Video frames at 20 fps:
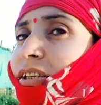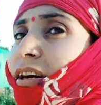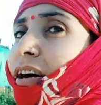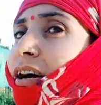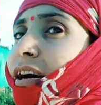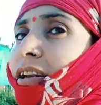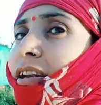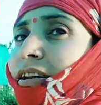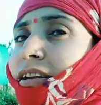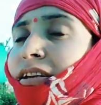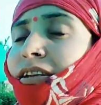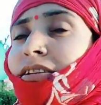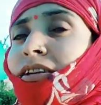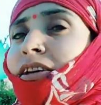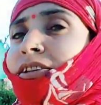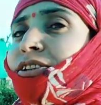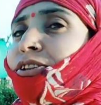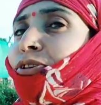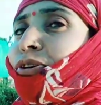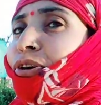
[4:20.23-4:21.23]
आ ललिता
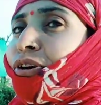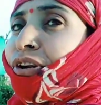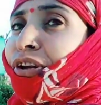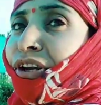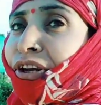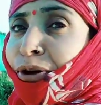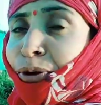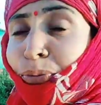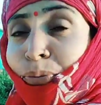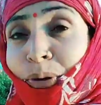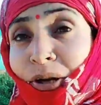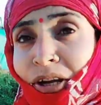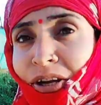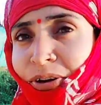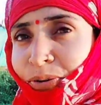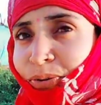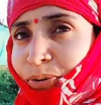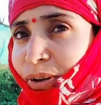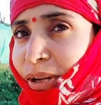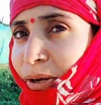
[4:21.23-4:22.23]
जी कोई नयो
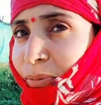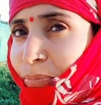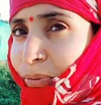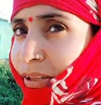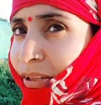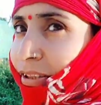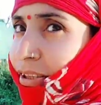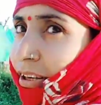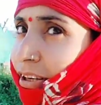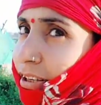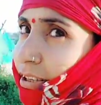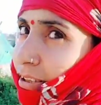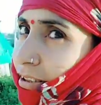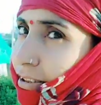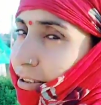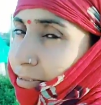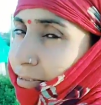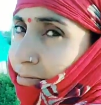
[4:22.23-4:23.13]
बखेड़ो ने पैदा कर दे